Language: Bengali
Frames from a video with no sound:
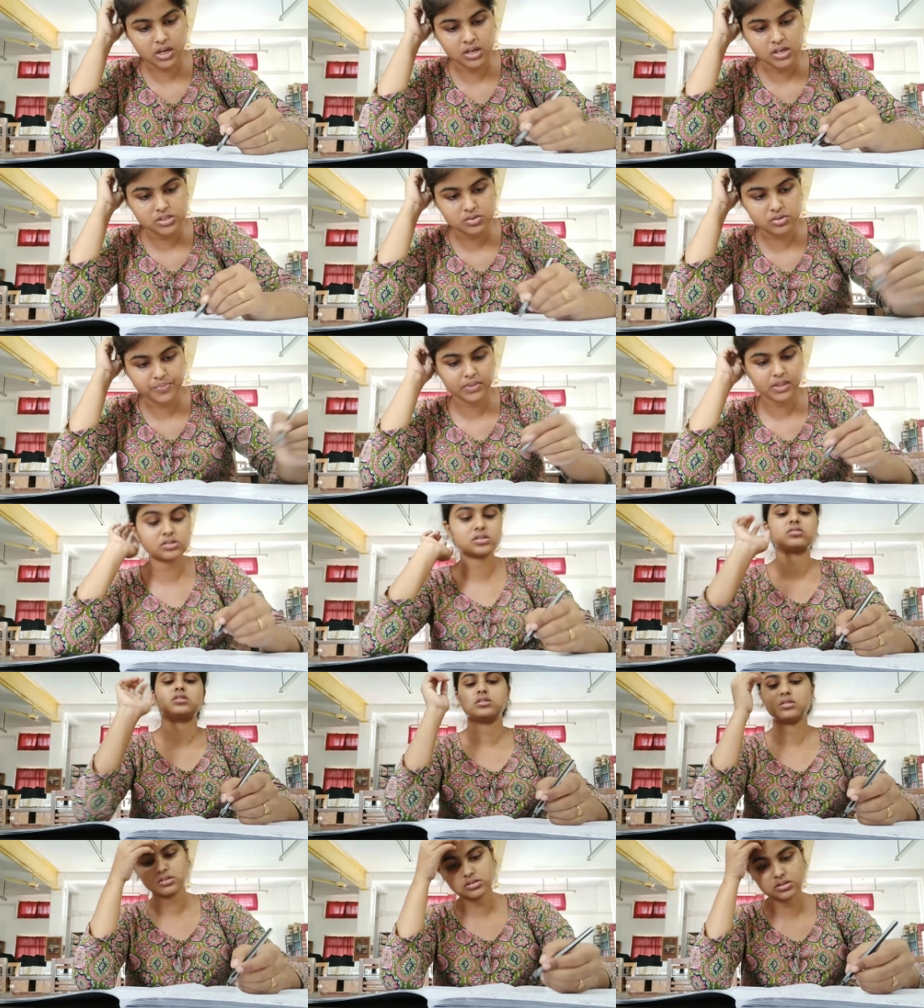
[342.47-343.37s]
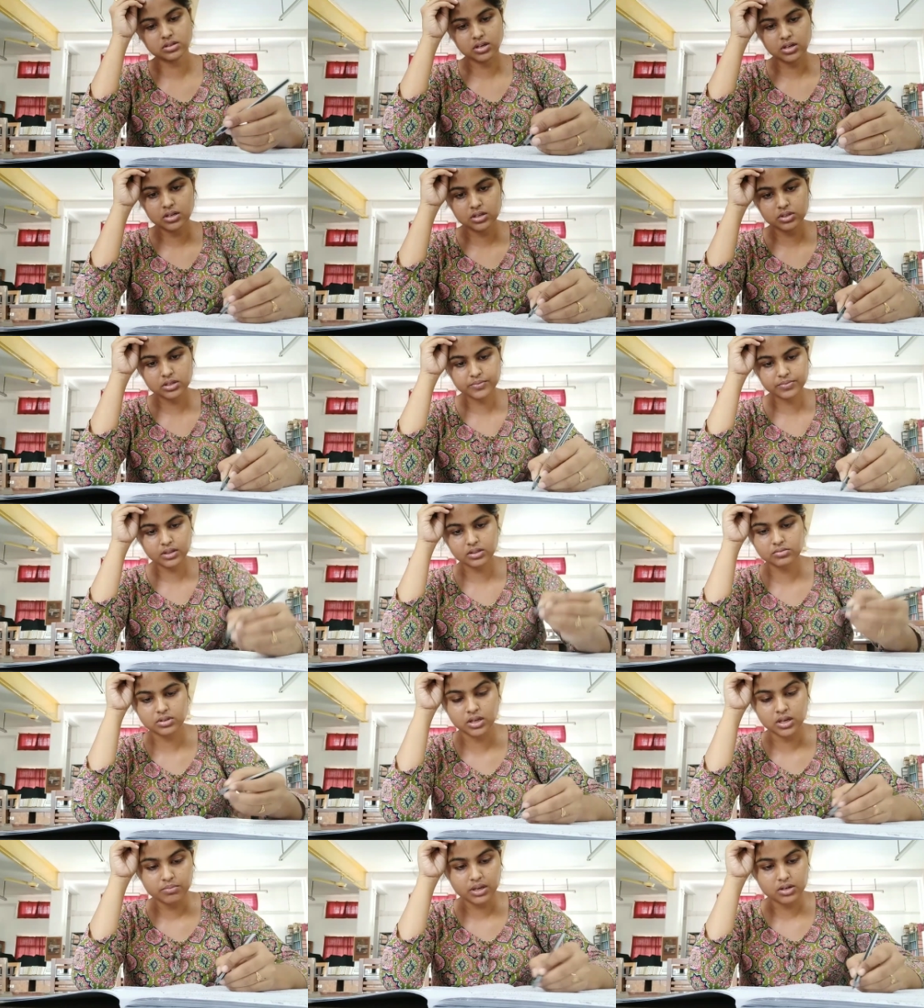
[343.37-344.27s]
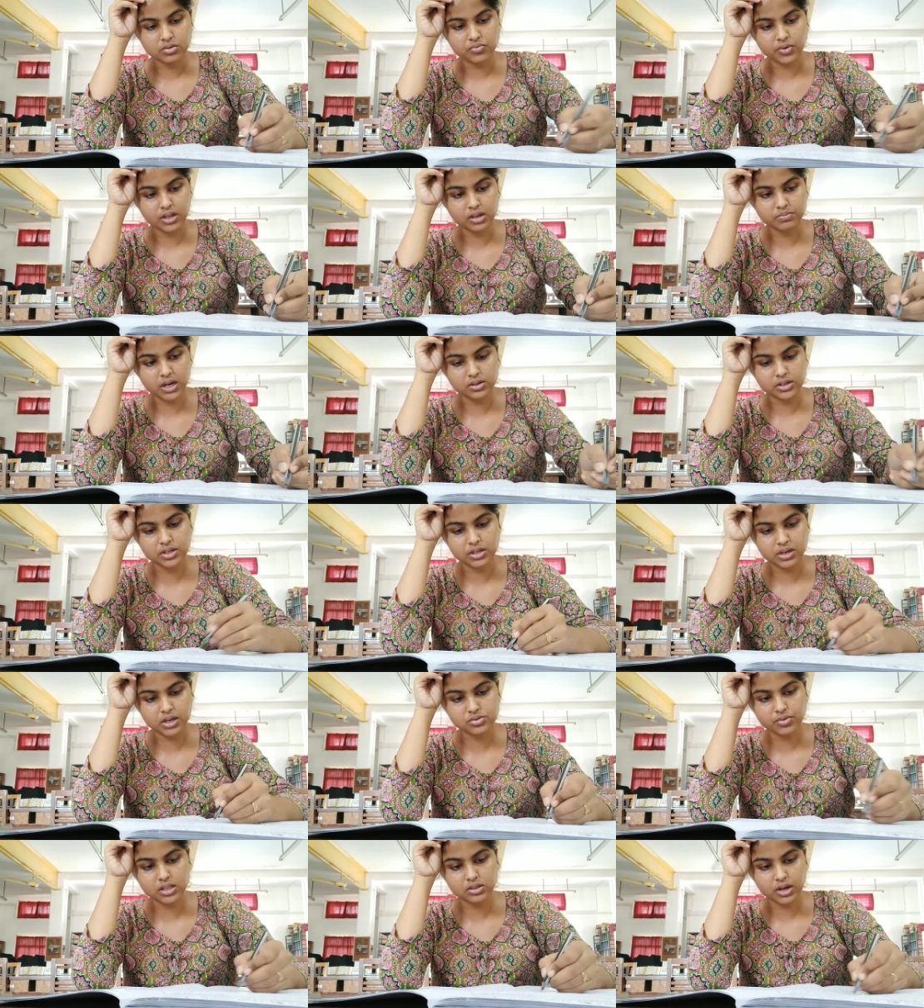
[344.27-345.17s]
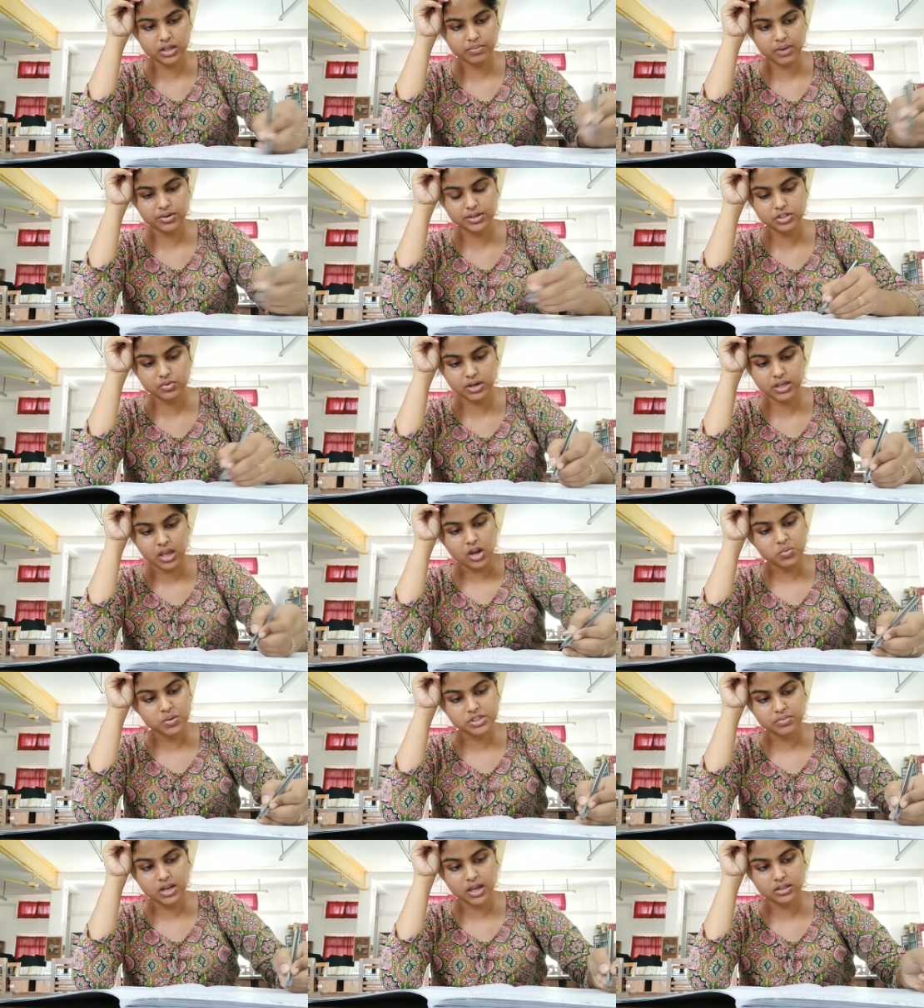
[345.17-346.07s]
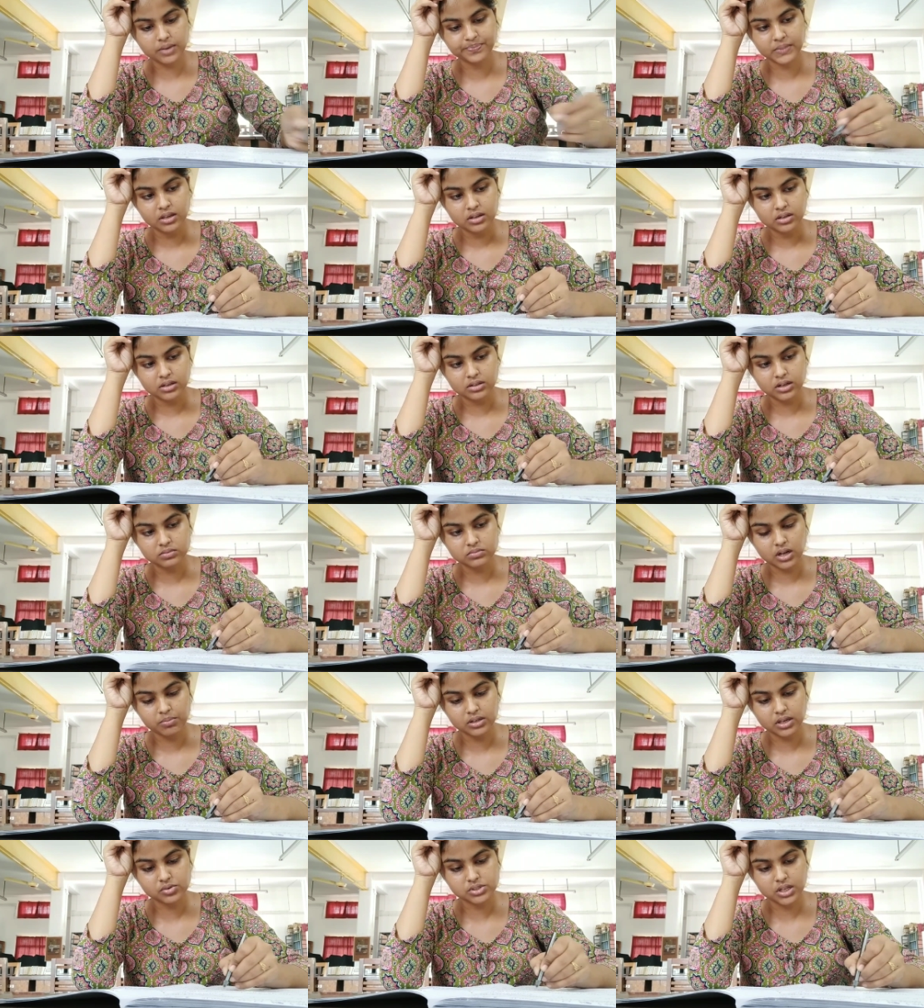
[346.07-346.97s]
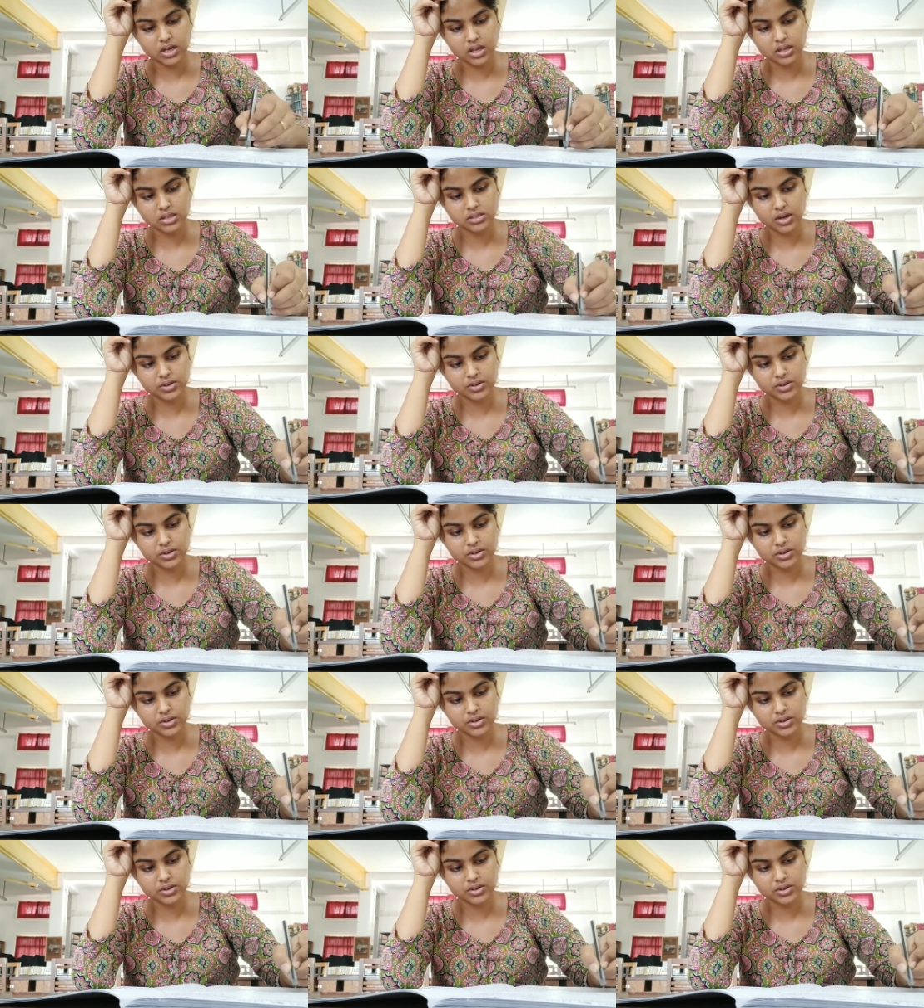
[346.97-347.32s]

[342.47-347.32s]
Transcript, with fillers: তো লাইব্রেরিতে প্রথমে এসে আগে আমি পড়ে নিচ্ছি কারেন্ট অ্যাফেয়ার্স আগের দিন রাতে যেটা লিখেছি তো সেটা